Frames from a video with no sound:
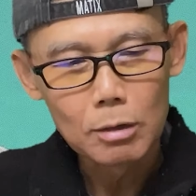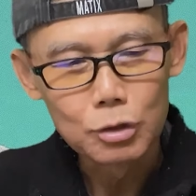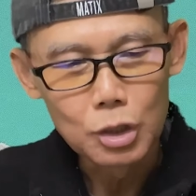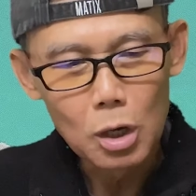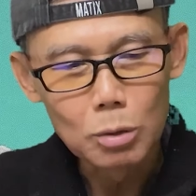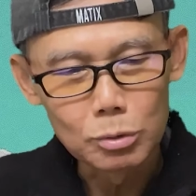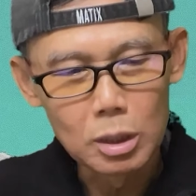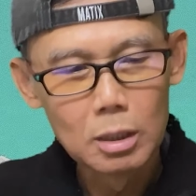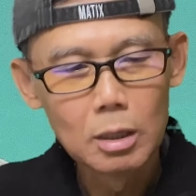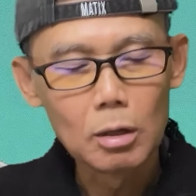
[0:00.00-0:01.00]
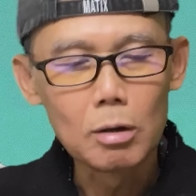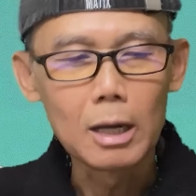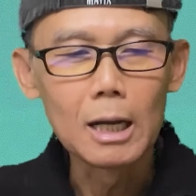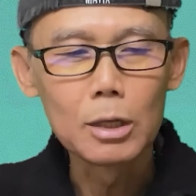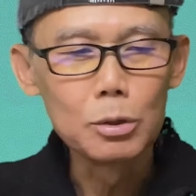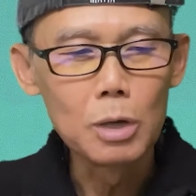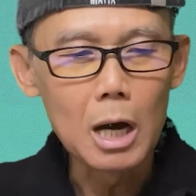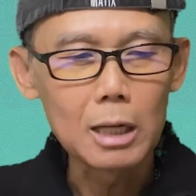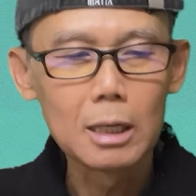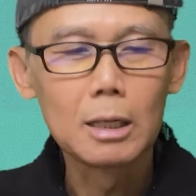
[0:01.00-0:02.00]
Don't có nghĩa là do
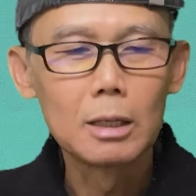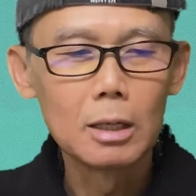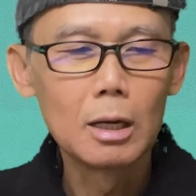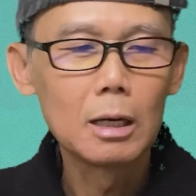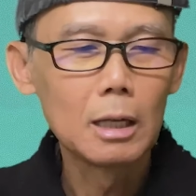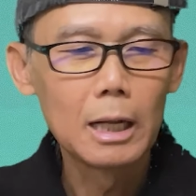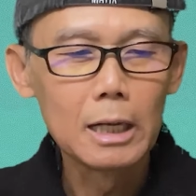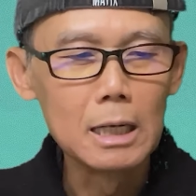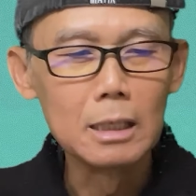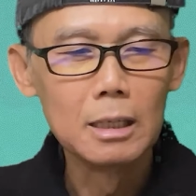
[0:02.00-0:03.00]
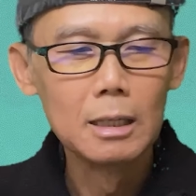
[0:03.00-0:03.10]
not đó, đó là đừng.